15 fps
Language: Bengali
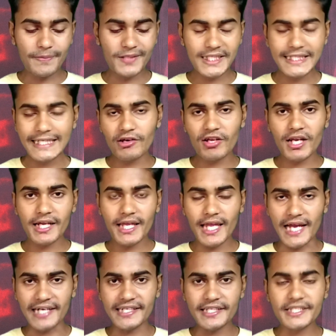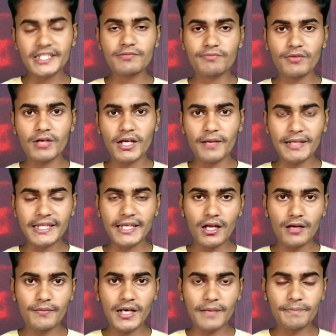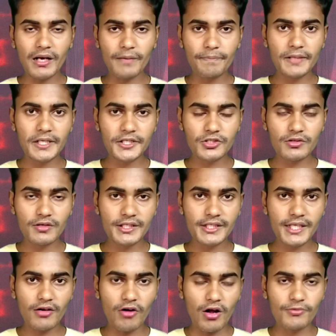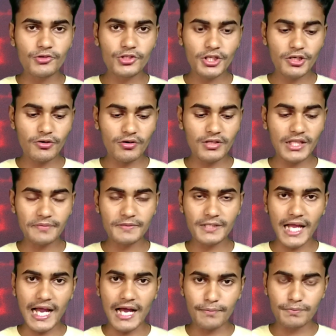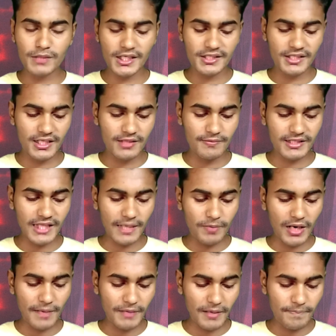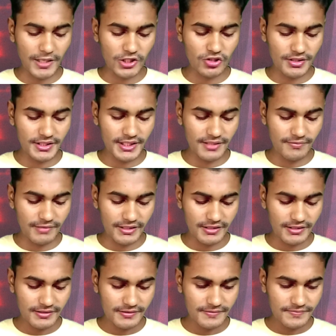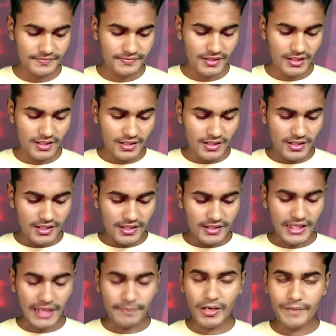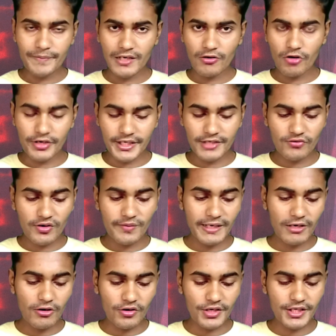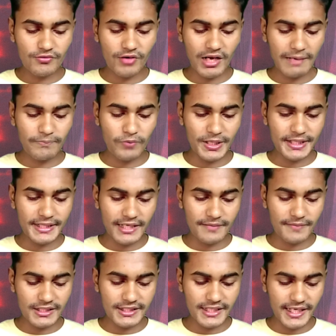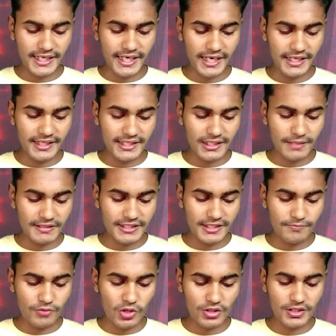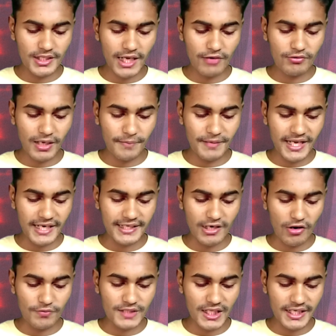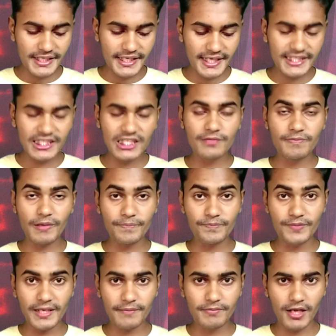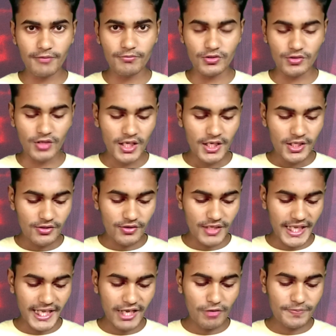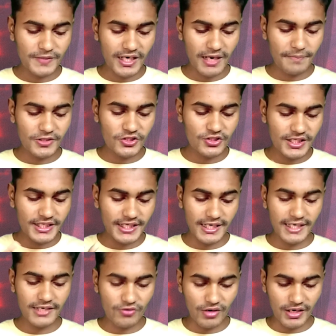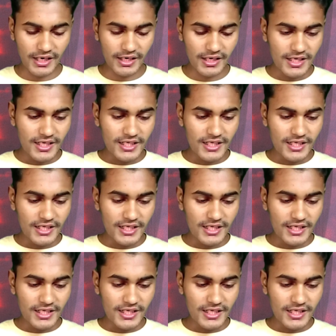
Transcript: অ্যাপসে যাওয়ার আগে একটা জিনিস মাথায় রাখবেন আপনারা প্লে স্টোরে যেয়ে অবশ্যই নগদ অ্যাপসটা আপডেট দিয়ে দেবেন তারপর আপনার পাসওয়ার্ডটি দেবেন তারপর আপনি লগ করবেন লগ করার পরই দেখবেন যে এখানে দেখতে পাচ্ছেন ভোট নাও নামে একটা অপশান কে জিতবে বিএমডাব্লিউ তো এই অপশানে আপনি যদি ক্লিক করেন